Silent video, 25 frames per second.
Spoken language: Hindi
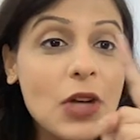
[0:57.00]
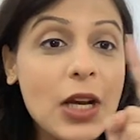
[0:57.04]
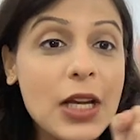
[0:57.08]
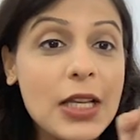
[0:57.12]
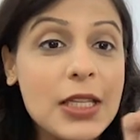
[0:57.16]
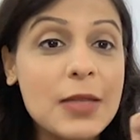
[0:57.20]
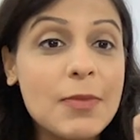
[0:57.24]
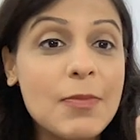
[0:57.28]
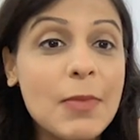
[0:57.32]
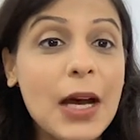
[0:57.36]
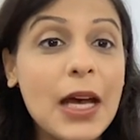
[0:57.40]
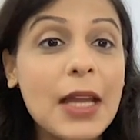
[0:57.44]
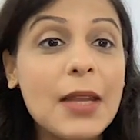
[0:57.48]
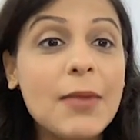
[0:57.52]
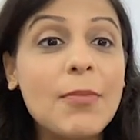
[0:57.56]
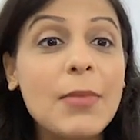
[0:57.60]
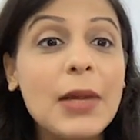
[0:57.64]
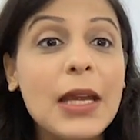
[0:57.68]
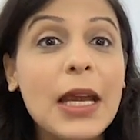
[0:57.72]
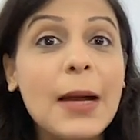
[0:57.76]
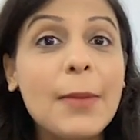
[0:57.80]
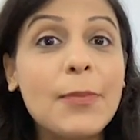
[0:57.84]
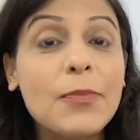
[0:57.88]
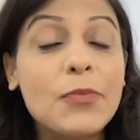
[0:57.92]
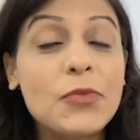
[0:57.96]
जो आसमान
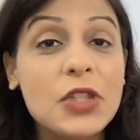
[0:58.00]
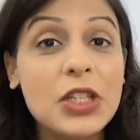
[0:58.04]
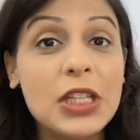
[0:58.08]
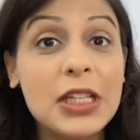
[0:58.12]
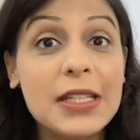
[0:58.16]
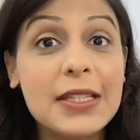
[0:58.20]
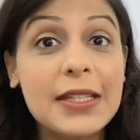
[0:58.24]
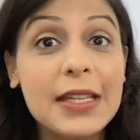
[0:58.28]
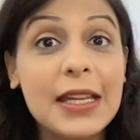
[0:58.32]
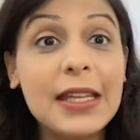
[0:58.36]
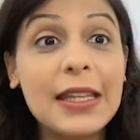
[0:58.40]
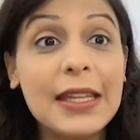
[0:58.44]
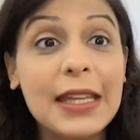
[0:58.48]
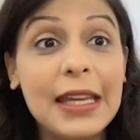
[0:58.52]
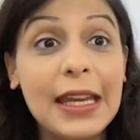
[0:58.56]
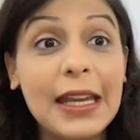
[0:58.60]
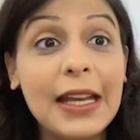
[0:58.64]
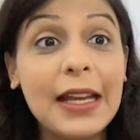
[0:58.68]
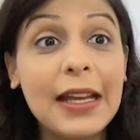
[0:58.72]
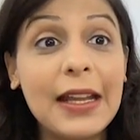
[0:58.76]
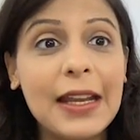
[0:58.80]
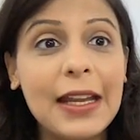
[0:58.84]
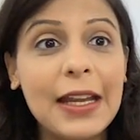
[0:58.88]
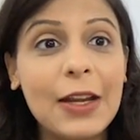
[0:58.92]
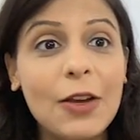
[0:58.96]
में आप चीजें
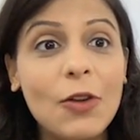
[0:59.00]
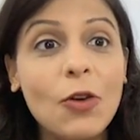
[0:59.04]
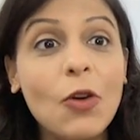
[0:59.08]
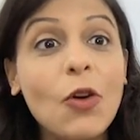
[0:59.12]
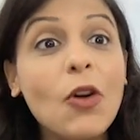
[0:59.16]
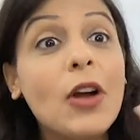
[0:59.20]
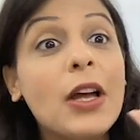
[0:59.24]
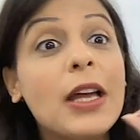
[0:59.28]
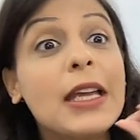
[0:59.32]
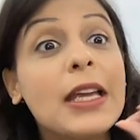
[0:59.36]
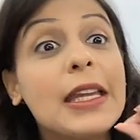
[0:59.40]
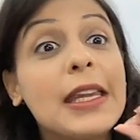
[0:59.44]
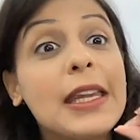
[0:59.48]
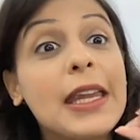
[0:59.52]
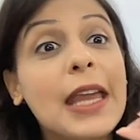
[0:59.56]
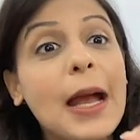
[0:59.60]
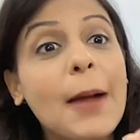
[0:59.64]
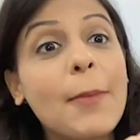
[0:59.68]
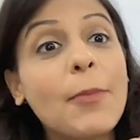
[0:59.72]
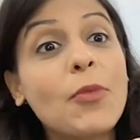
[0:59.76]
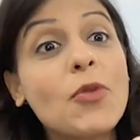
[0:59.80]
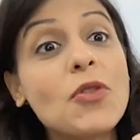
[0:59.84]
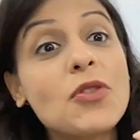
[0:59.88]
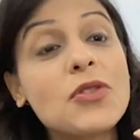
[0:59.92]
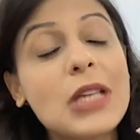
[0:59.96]
देख रहे हो ये
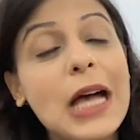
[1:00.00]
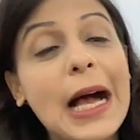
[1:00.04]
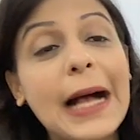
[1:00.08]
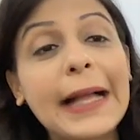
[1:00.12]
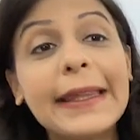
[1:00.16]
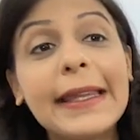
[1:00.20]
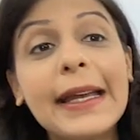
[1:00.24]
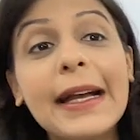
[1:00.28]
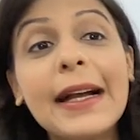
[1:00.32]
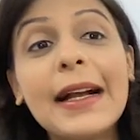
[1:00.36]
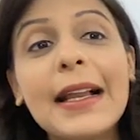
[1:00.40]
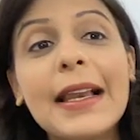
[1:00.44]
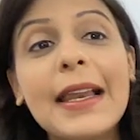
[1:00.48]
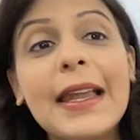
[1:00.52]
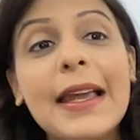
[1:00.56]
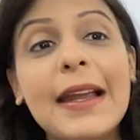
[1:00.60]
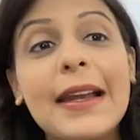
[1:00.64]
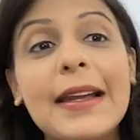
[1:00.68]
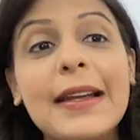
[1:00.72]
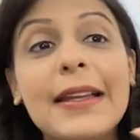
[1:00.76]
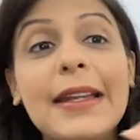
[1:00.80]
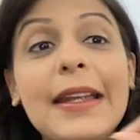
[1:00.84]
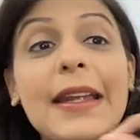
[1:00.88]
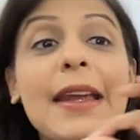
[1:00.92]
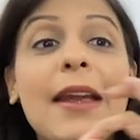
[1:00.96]
आपको ज्यादा
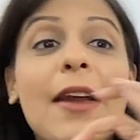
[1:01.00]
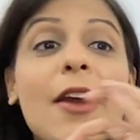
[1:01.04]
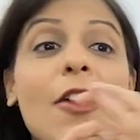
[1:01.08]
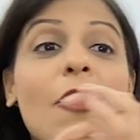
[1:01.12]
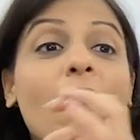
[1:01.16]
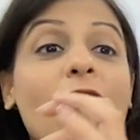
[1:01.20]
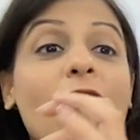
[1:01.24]
क्लियरली